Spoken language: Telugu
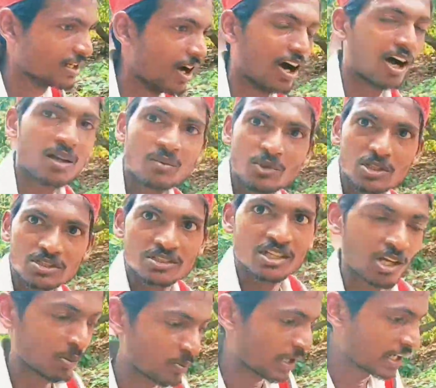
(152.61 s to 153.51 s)
ఆల్మోస్ట్
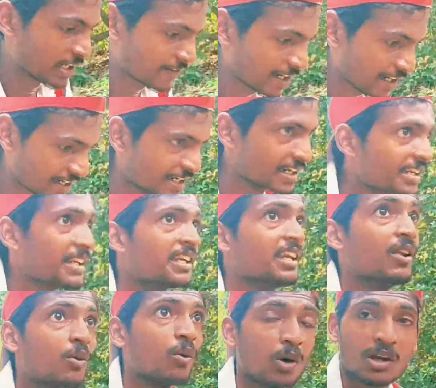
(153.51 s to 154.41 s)
నాకు పైకి వెళ్ళడానికి
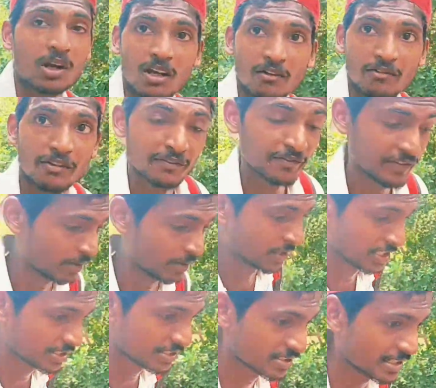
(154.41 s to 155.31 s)
ఒక ఫిఫ్టీన్
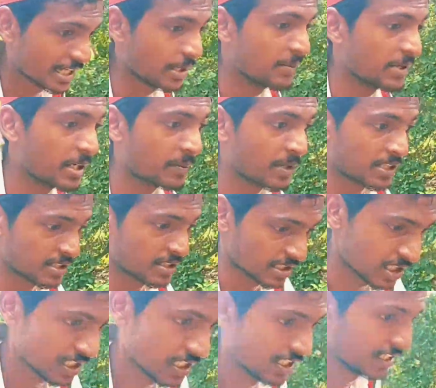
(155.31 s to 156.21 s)
మినిట్స్ టైం అయినా
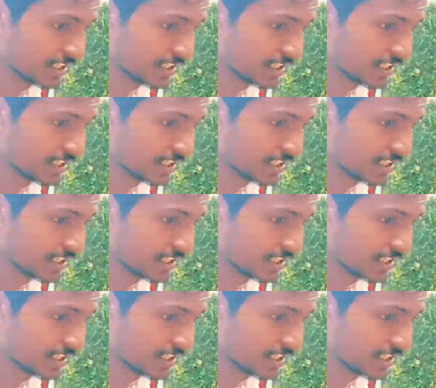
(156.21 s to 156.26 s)
పడుతుంది